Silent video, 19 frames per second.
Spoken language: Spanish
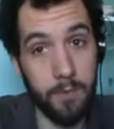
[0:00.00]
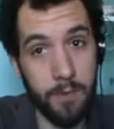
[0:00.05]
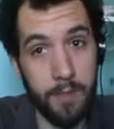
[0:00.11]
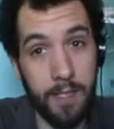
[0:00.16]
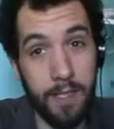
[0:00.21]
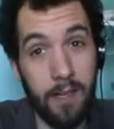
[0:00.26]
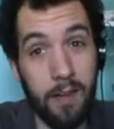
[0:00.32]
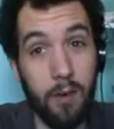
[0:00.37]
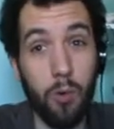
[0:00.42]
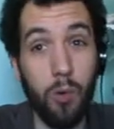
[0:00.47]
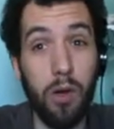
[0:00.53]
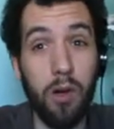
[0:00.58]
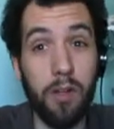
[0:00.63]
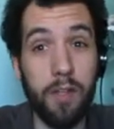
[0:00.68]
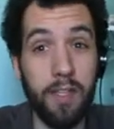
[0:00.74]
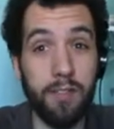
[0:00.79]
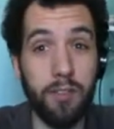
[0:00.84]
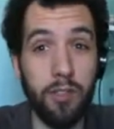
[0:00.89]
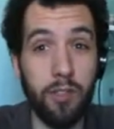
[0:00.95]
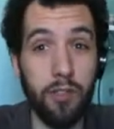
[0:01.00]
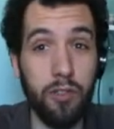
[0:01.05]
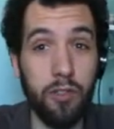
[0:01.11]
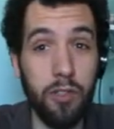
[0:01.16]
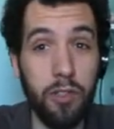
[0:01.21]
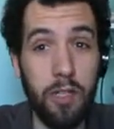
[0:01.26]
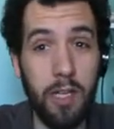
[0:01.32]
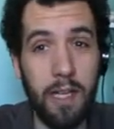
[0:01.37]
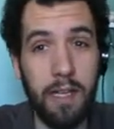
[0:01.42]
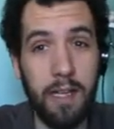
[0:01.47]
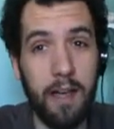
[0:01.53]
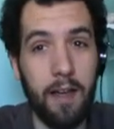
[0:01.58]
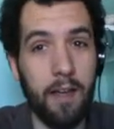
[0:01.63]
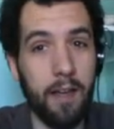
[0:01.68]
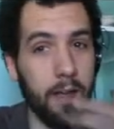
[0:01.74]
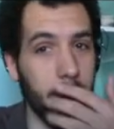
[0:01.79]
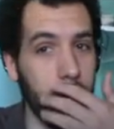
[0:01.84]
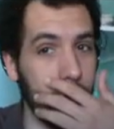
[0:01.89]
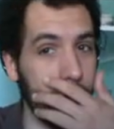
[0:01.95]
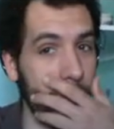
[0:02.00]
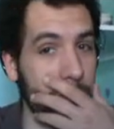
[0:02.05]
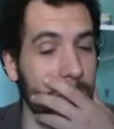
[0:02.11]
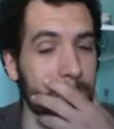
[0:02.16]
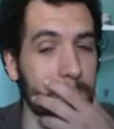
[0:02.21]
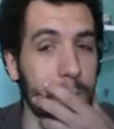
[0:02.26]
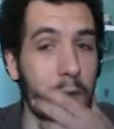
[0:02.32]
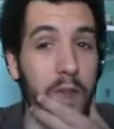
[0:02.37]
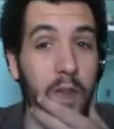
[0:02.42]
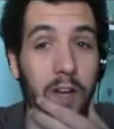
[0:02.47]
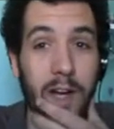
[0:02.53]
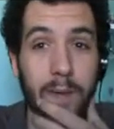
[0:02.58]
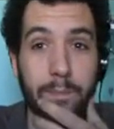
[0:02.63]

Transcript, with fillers: del juego de Stronghold en, el modo